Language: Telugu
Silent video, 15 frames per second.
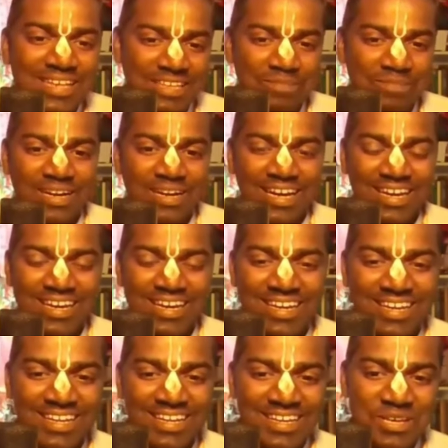అనమాట
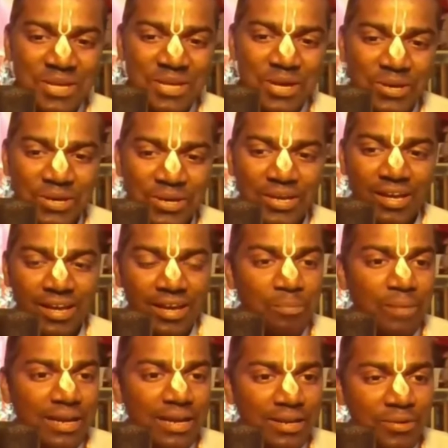
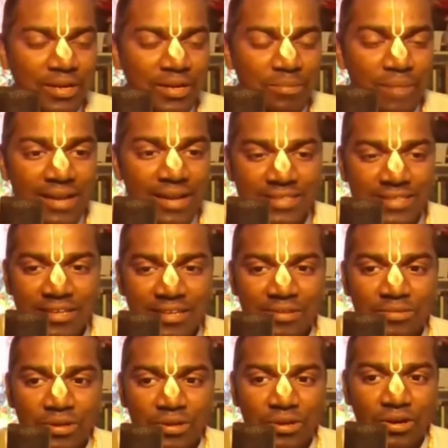మనం కూడా మానవ
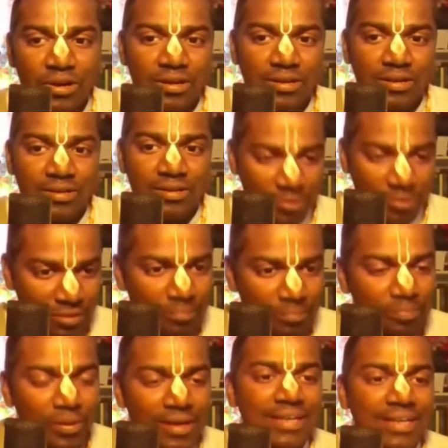శరీరంతో కొన్ని
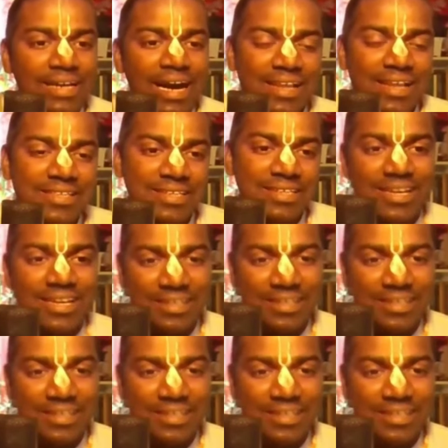ఇంపార్టెంట్ కార్యాలు చేయాలి